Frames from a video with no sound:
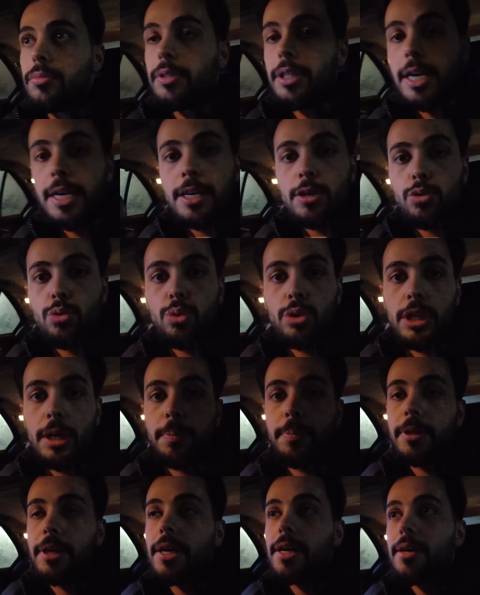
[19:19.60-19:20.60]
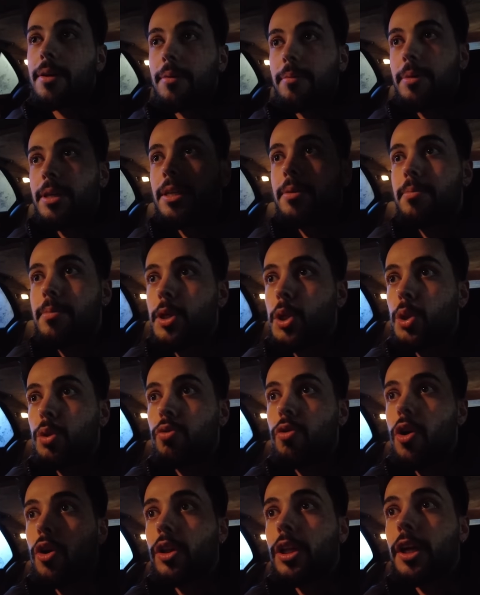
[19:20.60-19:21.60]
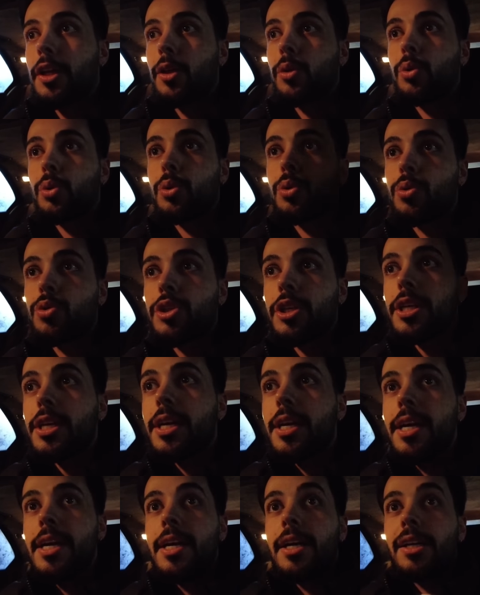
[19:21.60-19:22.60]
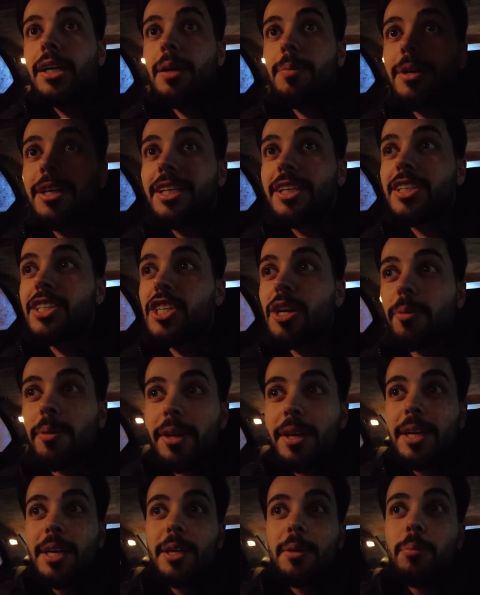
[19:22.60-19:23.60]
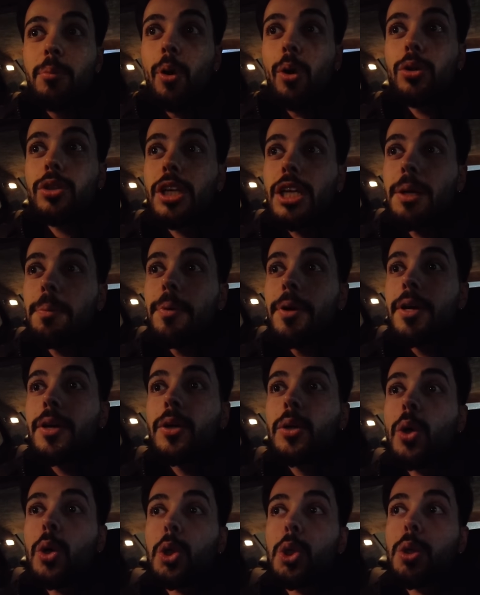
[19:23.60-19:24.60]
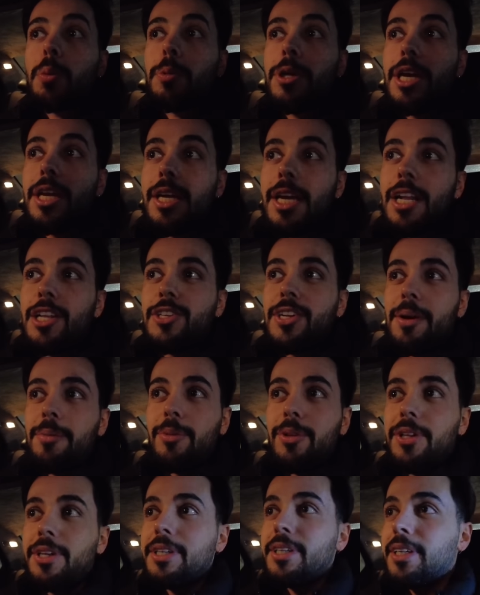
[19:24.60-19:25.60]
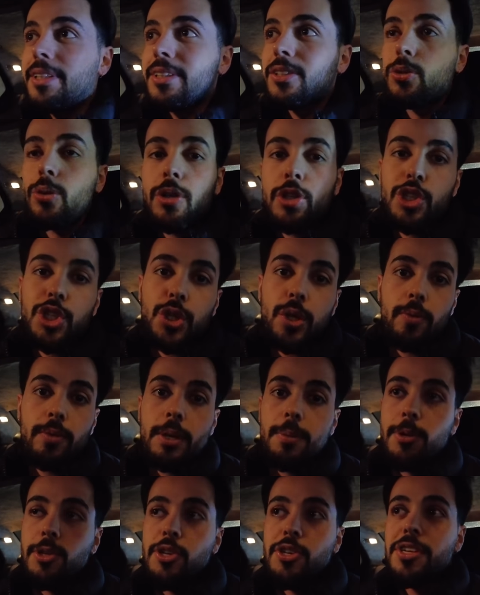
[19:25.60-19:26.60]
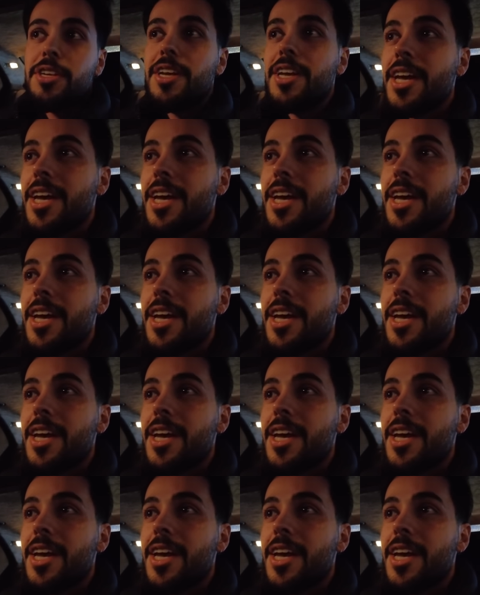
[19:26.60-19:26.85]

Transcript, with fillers: gene sur yapıya benim meşhur vloglardan duyduğunuz yere hemen hızlıca bir mont alıp koşup geri geleceğim bunların yanına sonra çiğ köfte yapacağız.